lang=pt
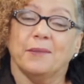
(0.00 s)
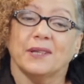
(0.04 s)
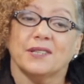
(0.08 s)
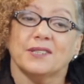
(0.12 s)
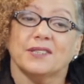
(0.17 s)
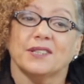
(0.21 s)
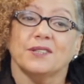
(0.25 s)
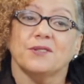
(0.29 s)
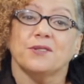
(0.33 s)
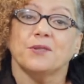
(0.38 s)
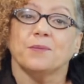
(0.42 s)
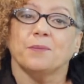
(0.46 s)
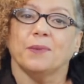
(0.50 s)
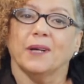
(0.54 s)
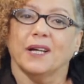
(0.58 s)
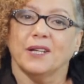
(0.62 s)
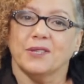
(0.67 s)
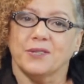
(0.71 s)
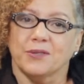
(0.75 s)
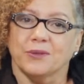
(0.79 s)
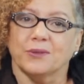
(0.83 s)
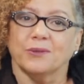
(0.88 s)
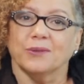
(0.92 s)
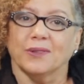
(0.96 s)
bastante
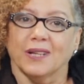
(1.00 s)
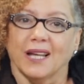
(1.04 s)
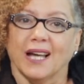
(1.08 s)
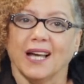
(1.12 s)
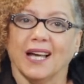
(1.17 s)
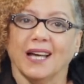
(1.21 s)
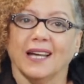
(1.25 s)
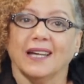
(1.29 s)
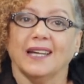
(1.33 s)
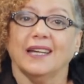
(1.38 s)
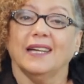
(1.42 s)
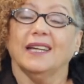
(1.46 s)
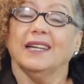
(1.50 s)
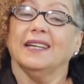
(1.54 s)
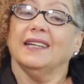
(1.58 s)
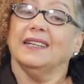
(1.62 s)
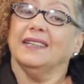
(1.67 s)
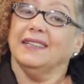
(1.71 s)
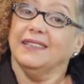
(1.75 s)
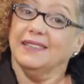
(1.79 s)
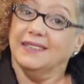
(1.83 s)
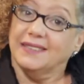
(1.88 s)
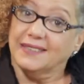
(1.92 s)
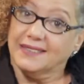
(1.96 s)
particular
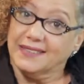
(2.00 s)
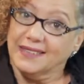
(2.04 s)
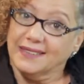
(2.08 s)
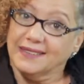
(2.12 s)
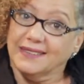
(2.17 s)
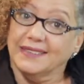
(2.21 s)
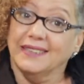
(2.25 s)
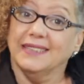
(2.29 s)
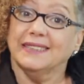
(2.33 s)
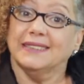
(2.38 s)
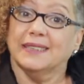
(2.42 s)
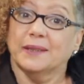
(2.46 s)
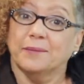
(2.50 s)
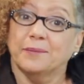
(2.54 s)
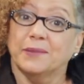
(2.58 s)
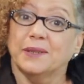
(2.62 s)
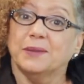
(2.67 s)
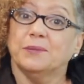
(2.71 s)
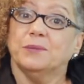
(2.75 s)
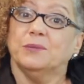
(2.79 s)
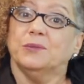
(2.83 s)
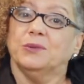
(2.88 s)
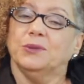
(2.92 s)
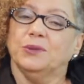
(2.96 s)
e, e
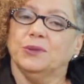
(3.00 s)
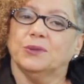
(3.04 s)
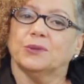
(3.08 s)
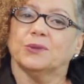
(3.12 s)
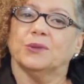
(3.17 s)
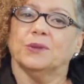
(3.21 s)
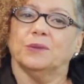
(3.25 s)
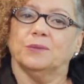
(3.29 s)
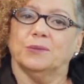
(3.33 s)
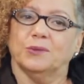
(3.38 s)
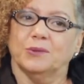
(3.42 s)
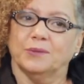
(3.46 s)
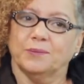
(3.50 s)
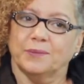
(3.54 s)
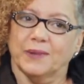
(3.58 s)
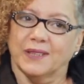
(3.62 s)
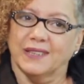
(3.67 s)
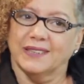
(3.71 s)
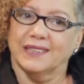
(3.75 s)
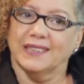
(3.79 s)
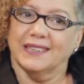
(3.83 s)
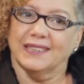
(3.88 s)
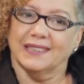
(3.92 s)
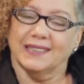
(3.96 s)
também muito comum pra,
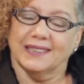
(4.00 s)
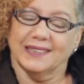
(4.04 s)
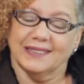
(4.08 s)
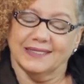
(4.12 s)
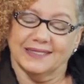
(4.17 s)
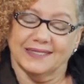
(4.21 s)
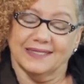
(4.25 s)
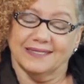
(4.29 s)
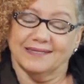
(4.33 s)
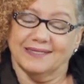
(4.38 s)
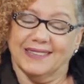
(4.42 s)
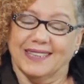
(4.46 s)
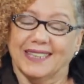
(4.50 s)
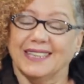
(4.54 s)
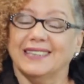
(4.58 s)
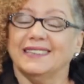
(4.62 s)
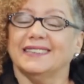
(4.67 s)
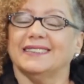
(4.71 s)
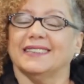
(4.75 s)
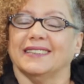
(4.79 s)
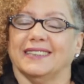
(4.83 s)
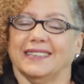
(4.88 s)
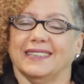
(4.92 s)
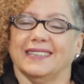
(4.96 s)
da,
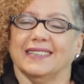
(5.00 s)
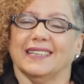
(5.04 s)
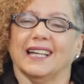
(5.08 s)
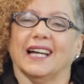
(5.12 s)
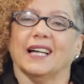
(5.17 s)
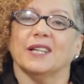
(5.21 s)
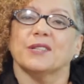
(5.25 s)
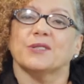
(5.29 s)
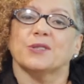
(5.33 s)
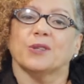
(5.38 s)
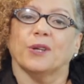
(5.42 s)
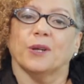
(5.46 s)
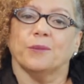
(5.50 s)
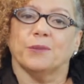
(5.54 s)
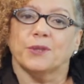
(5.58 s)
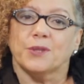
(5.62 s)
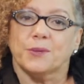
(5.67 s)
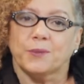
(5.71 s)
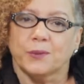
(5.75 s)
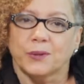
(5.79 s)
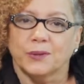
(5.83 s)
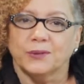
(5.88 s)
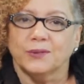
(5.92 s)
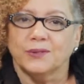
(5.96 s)
entre as obras
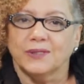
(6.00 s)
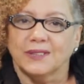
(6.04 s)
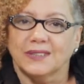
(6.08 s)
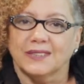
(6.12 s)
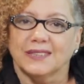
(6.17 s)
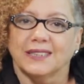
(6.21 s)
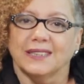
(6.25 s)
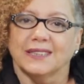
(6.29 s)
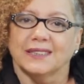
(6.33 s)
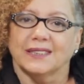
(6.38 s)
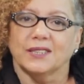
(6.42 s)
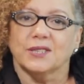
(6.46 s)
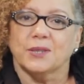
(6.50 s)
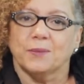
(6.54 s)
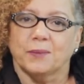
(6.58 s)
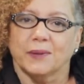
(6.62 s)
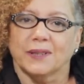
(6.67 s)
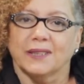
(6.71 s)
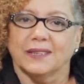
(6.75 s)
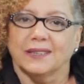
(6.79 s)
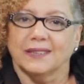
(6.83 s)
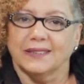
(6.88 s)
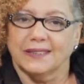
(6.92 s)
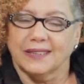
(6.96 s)
produzidas
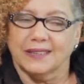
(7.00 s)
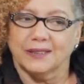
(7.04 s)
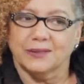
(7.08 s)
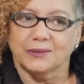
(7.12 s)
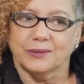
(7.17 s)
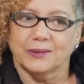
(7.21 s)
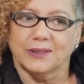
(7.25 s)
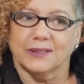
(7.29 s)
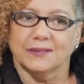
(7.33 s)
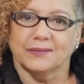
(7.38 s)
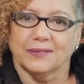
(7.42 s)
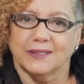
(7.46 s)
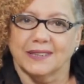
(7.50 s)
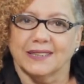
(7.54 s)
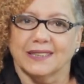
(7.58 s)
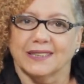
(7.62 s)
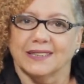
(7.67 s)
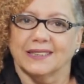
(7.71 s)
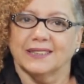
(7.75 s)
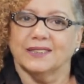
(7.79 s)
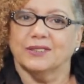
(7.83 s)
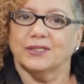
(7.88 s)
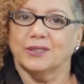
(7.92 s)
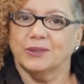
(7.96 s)
pela literatura
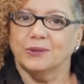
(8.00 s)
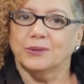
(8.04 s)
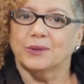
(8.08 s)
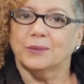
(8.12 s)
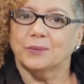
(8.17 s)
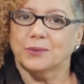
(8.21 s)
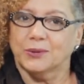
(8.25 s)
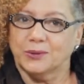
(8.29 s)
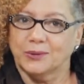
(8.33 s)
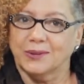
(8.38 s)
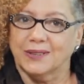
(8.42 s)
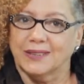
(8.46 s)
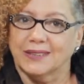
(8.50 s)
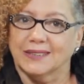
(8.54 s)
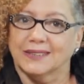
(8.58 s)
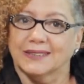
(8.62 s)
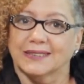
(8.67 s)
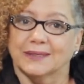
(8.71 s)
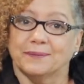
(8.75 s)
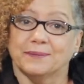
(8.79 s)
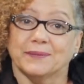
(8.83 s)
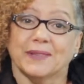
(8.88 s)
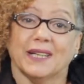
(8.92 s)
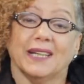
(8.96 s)
africana de língua
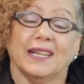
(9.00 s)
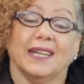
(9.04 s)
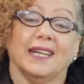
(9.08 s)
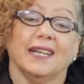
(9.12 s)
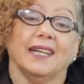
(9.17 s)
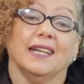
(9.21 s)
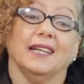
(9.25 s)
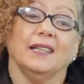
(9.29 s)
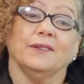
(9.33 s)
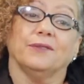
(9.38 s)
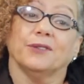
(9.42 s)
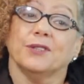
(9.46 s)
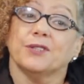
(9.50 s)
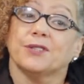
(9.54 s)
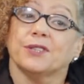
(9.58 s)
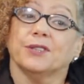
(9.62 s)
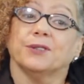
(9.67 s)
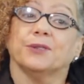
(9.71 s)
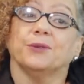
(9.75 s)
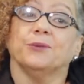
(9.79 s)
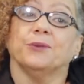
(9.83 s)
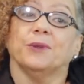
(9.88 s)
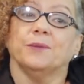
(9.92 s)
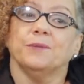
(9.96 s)
portuguesa. Ele foi
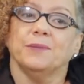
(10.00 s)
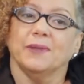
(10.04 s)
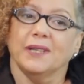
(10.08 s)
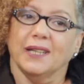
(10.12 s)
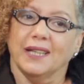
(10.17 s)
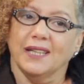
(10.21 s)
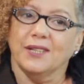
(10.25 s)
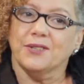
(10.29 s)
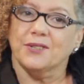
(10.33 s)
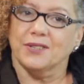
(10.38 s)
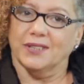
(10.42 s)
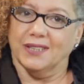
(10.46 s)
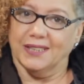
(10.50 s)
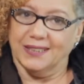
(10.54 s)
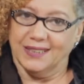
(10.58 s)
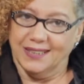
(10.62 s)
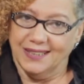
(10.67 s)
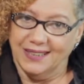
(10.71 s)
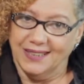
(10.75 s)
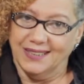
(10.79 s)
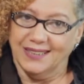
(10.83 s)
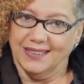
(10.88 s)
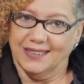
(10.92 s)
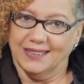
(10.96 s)
escrito no ambiente da
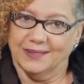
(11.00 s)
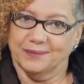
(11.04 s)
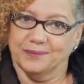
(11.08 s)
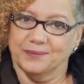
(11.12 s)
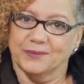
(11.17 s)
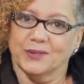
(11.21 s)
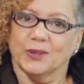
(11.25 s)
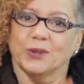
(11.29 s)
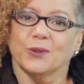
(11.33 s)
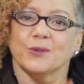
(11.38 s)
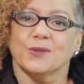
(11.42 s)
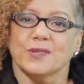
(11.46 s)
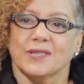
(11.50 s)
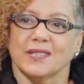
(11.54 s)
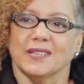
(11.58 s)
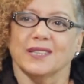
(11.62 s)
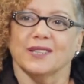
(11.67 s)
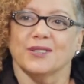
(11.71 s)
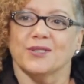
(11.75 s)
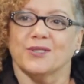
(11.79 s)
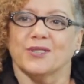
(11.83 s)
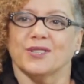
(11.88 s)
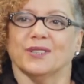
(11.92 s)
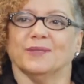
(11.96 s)
guerrilha, ou
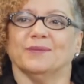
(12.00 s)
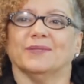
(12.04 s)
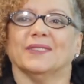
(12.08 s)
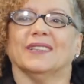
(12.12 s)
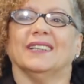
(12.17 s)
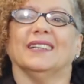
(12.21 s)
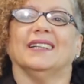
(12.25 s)
seja,